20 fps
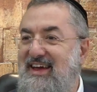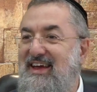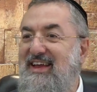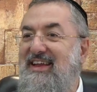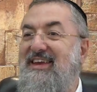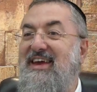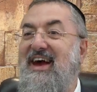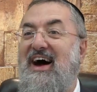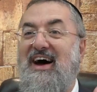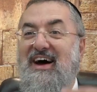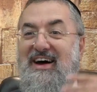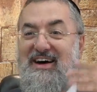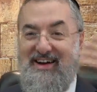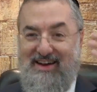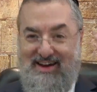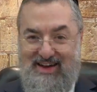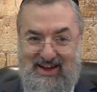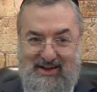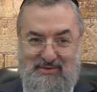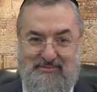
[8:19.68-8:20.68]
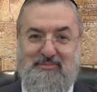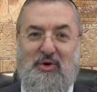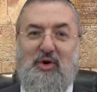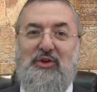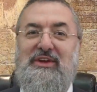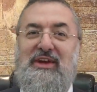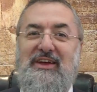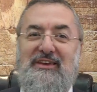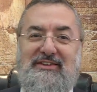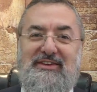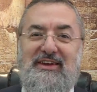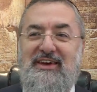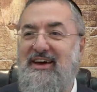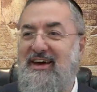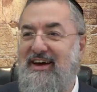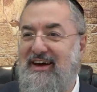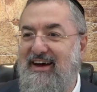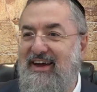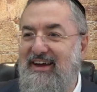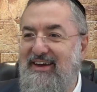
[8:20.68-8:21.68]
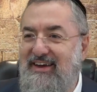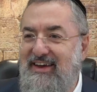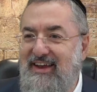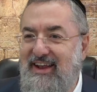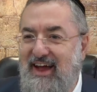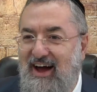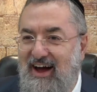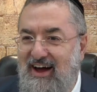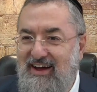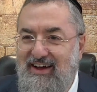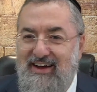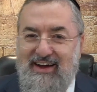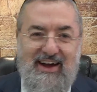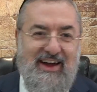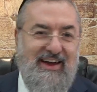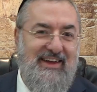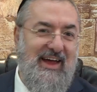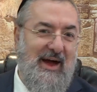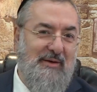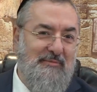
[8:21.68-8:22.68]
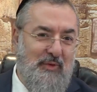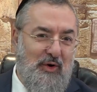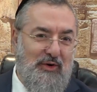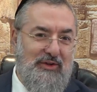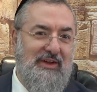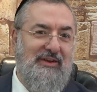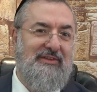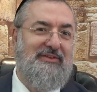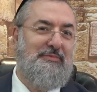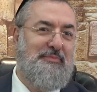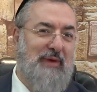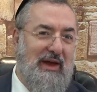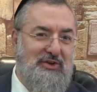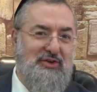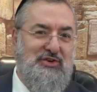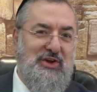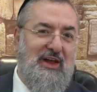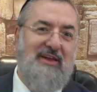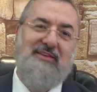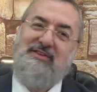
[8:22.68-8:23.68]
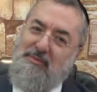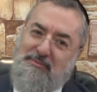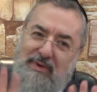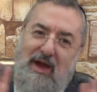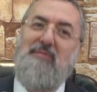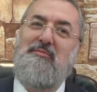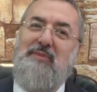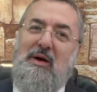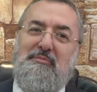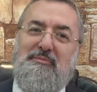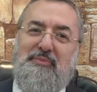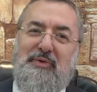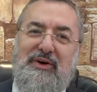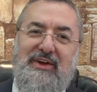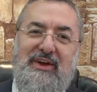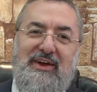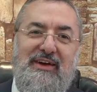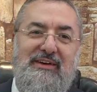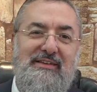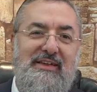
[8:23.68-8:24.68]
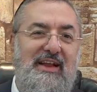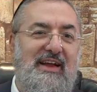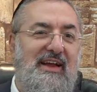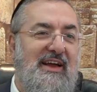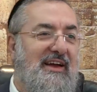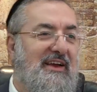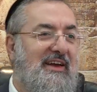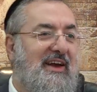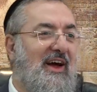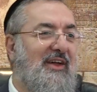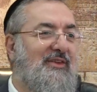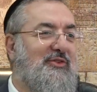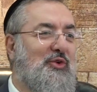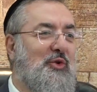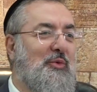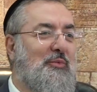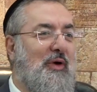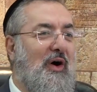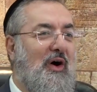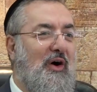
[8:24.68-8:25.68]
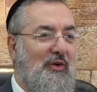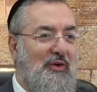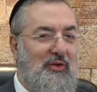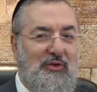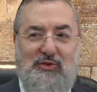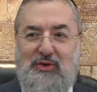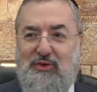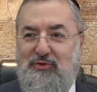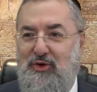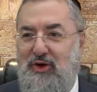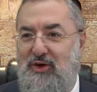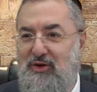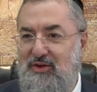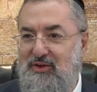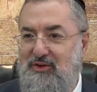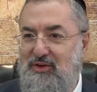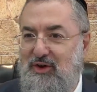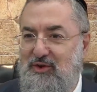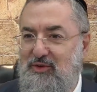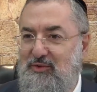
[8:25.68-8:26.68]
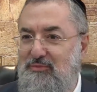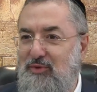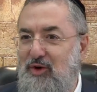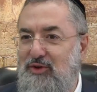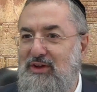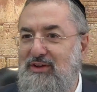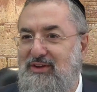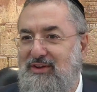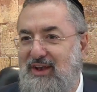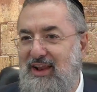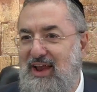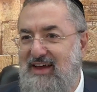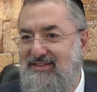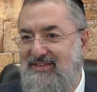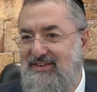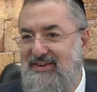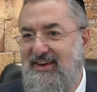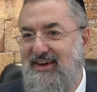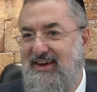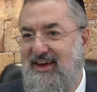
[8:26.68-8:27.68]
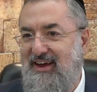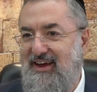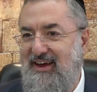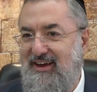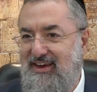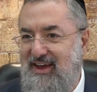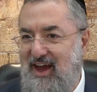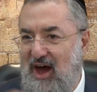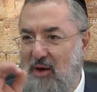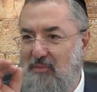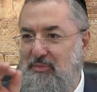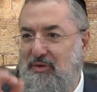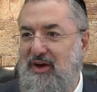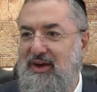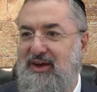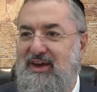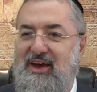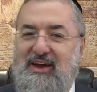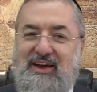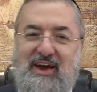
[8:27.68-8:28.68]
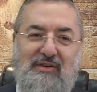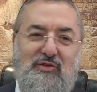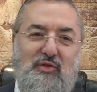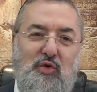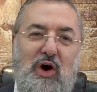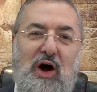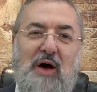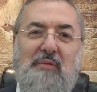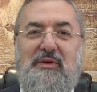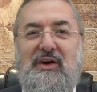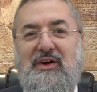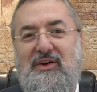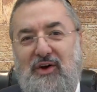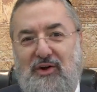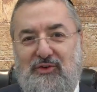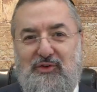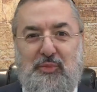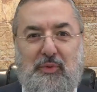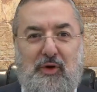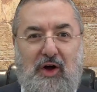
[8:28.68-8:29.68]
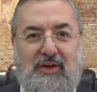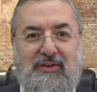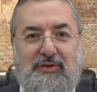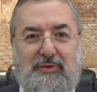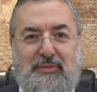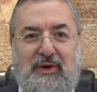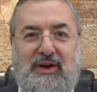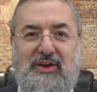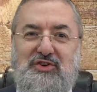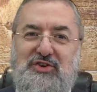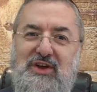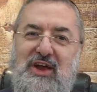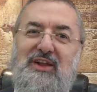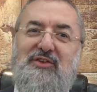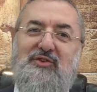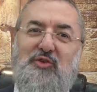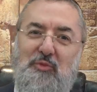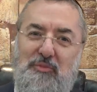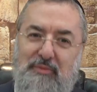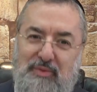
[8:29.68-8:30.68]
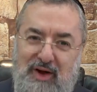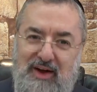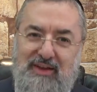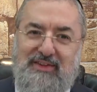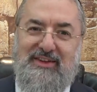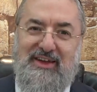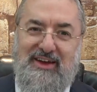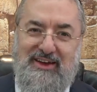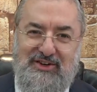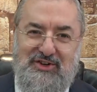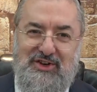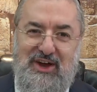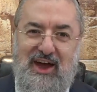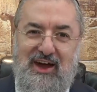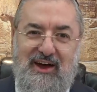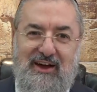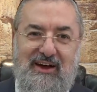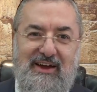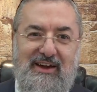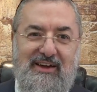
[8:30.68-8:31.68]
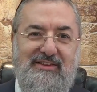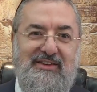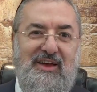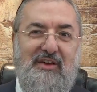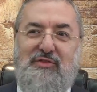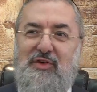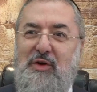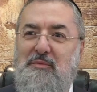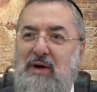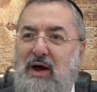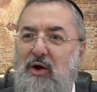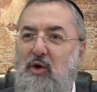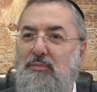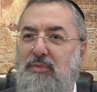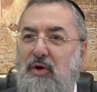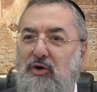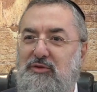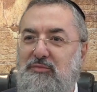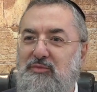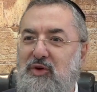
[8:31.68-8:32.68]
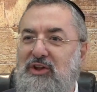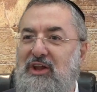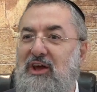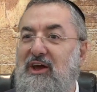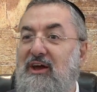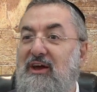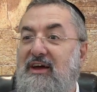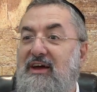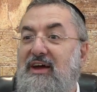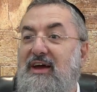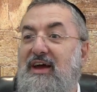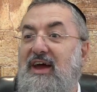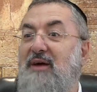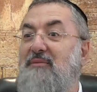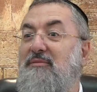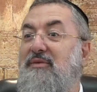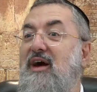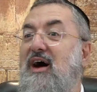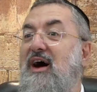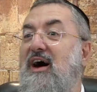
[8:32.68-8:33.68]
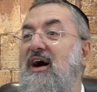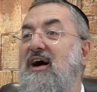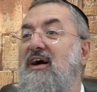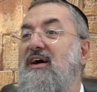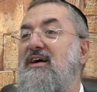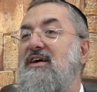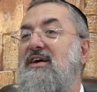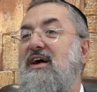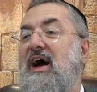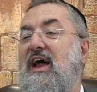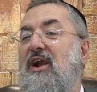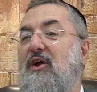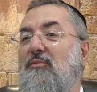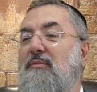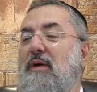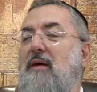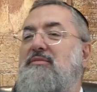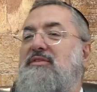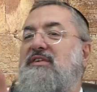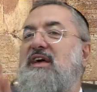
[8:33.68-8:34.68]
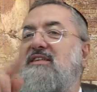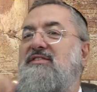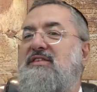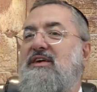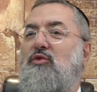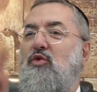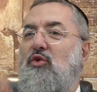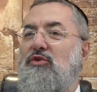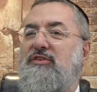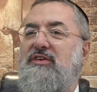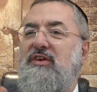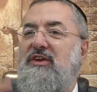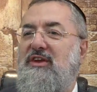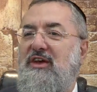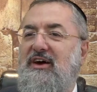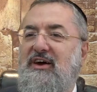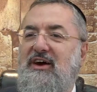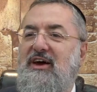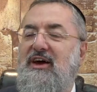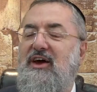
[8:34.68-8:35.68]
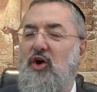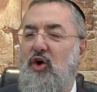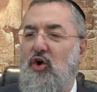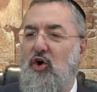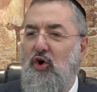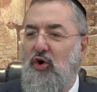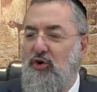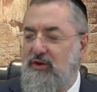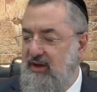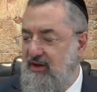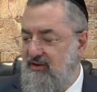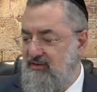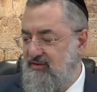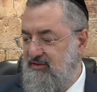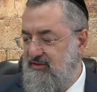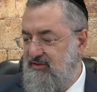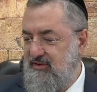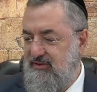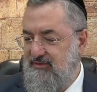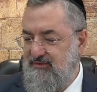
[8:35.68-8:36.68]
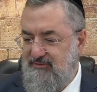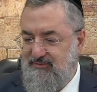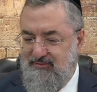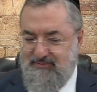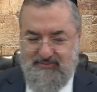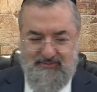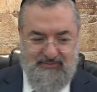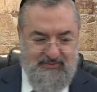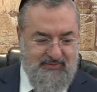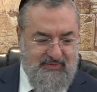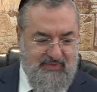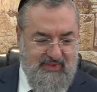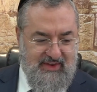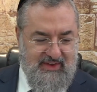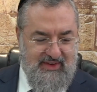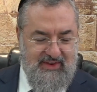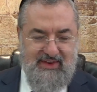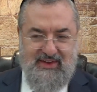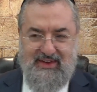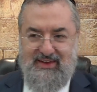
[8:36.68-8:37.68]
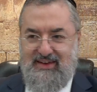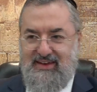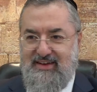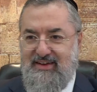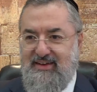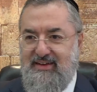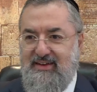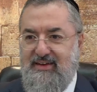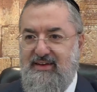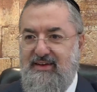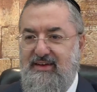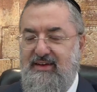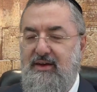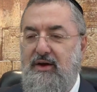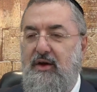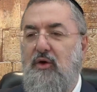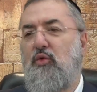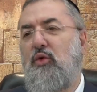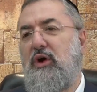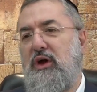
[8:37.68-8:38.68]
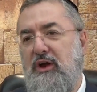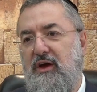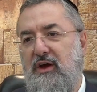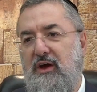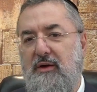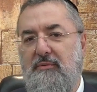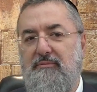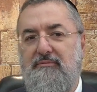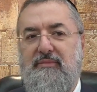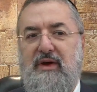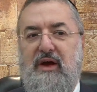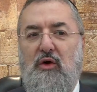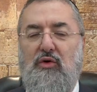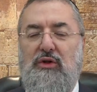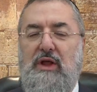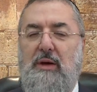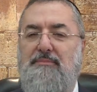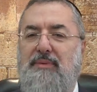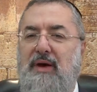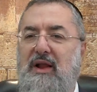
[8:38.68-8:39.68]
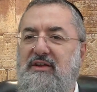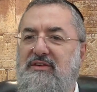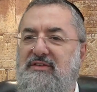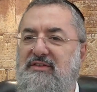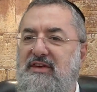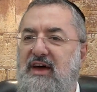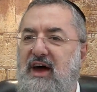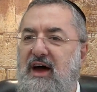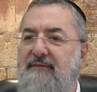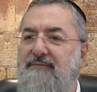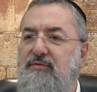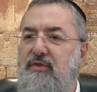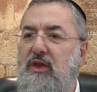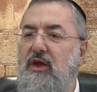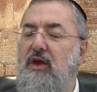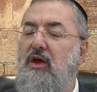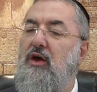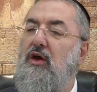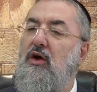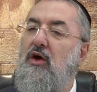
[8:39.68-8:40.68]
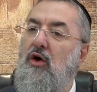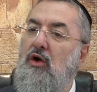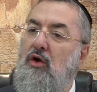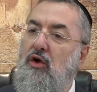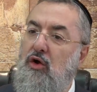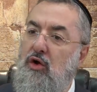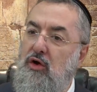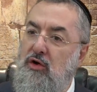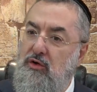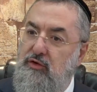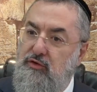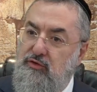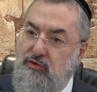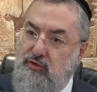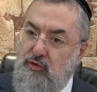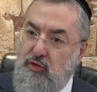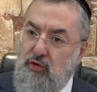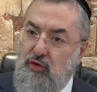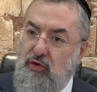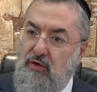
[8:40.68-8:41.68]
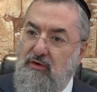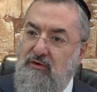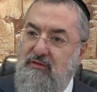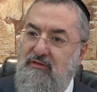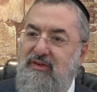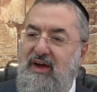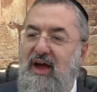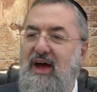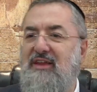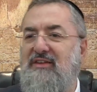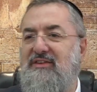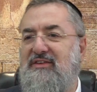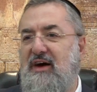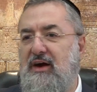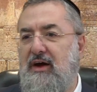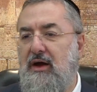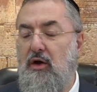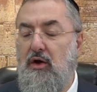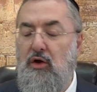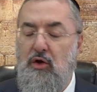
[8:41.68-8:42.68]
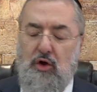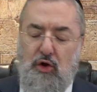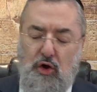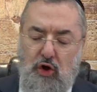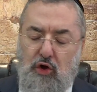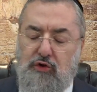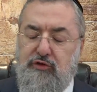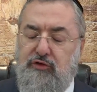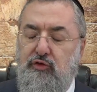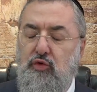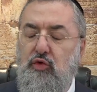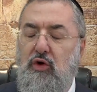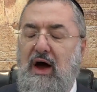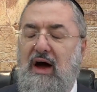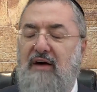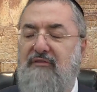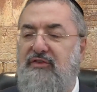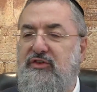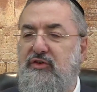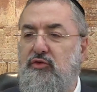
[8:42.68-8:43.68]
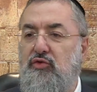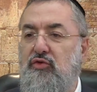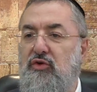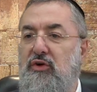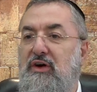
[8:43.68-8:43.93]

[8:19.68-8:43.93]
Il y a monite regula et il y a monite Ce c'est pas le même prix. Quand tu prends une, monite classique, hein. il y a un prix qui est voir, mais quand tu prends un spécial, tu payes très cher. Ça fait mal au porte-monnaie. Eh bien, alors même ça, c'est considéré honnête. Le dernier aurait Oui, mais on appelle ça ZOO, zou euh, lozu avzu.